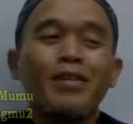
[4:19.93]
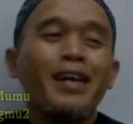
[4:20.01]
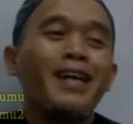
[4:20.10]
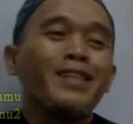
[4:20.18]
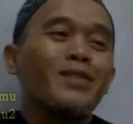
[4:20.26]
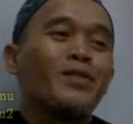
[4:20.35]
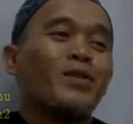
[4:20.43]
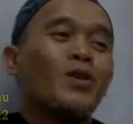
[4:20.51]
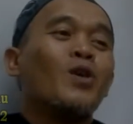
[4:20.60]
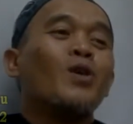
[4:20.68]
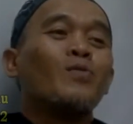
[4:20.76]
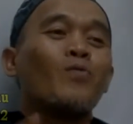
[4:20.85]
begitu
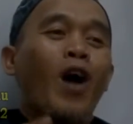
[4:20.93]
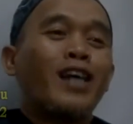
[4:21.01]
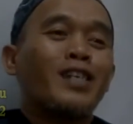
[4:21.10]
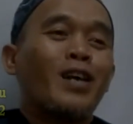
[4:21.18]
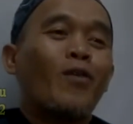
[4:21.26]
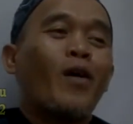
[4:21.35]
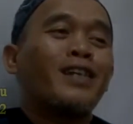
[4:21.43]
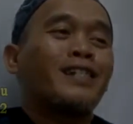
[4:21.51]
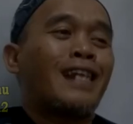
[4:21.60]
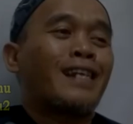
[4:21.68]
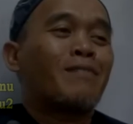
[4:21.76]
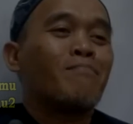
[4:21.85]
puasa gue ini
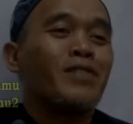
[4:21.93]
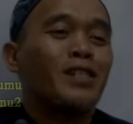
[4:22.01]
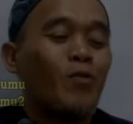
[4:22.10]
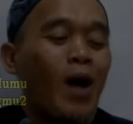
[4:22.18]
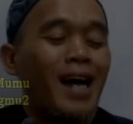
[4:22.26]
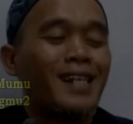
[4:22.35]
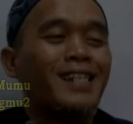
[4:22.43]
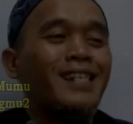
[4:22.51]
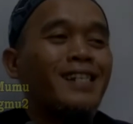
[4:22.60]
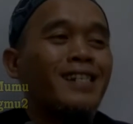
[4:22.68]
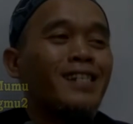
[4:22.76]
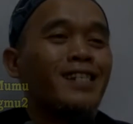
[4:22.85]
Senin Kemis gue
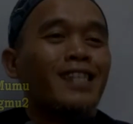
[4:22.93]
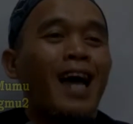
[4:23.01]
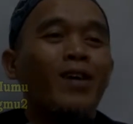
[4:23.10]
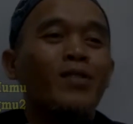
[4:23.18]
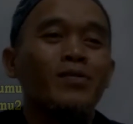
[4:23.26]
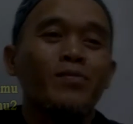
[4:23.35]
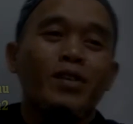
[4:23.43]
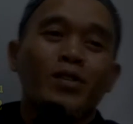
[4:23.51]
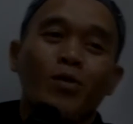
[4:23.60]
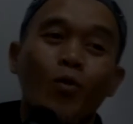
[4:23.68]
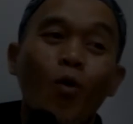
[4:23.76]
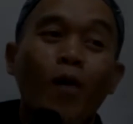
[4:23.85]
hasilin ini setahun
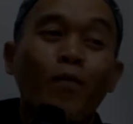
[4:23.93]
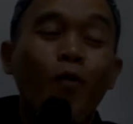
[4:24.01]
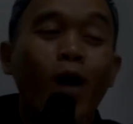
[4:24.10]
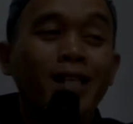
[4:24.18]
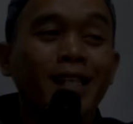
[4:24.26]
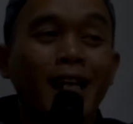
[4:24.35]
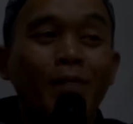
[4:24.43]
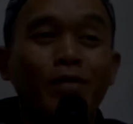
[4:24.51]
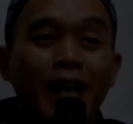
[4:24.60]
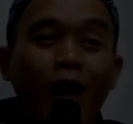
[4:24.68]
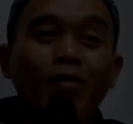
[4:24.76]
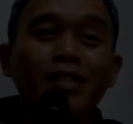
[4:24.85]
gitu gue puasa
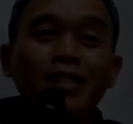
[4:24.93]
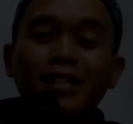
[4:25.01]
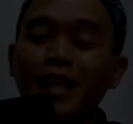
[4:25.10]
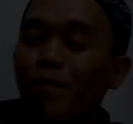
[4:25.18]
Nabi Daud ini tiap